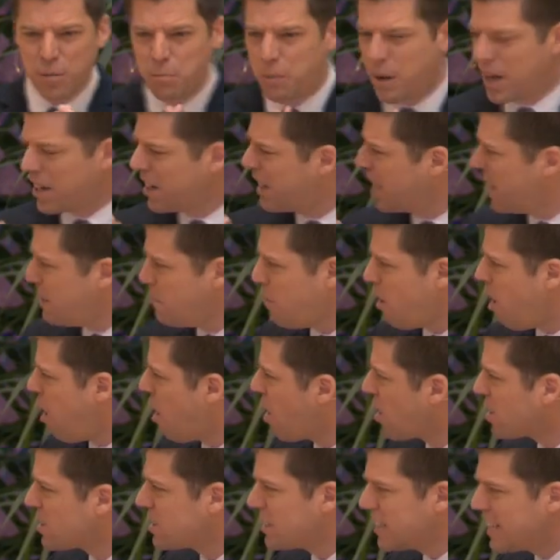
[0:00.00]
Deswegen konnte
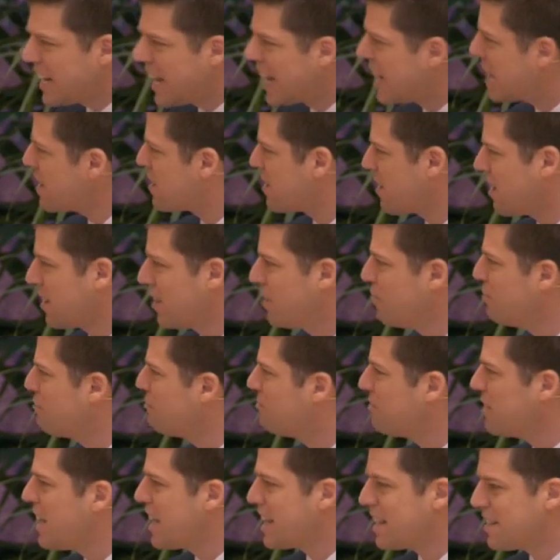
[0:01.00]
man es kaum gewinnen,
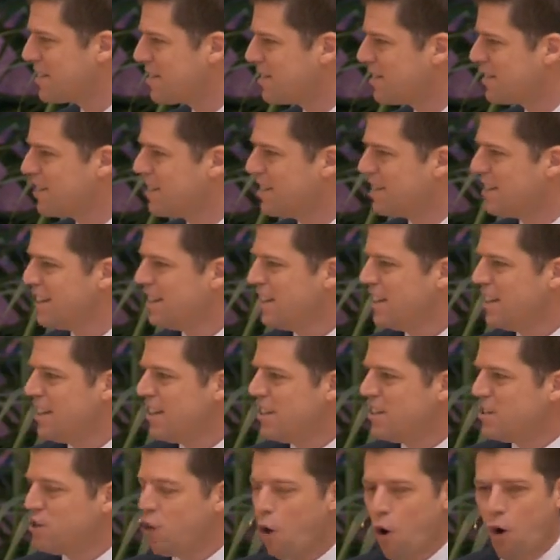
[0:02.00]
ein paar Flöckchen
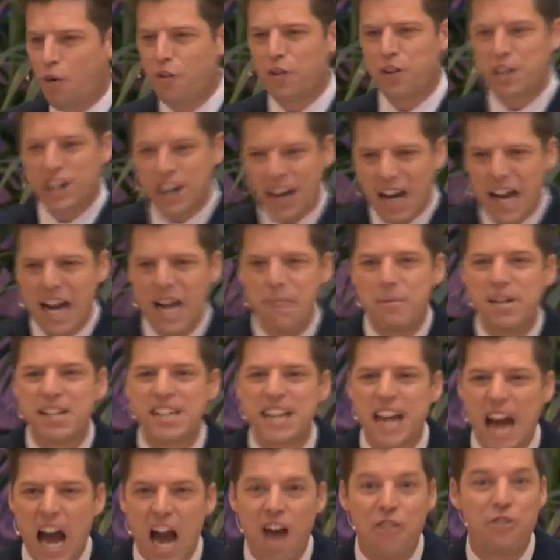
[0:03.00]
vielleicht.
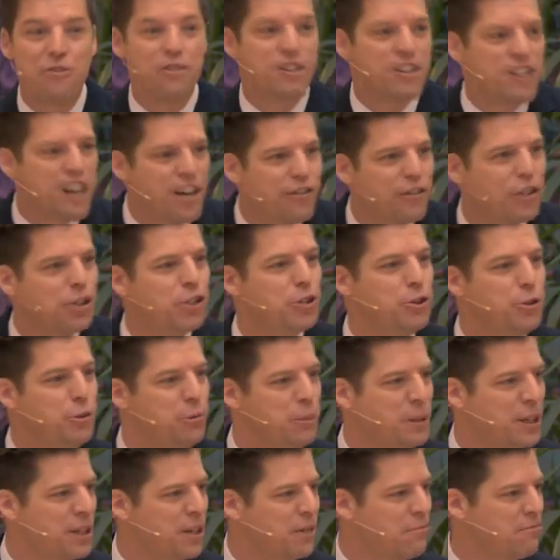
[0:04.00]
Über die Zeit
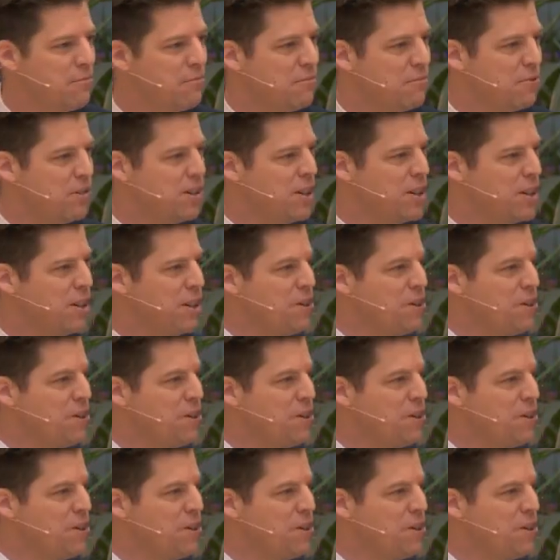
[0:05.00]
hatte er genug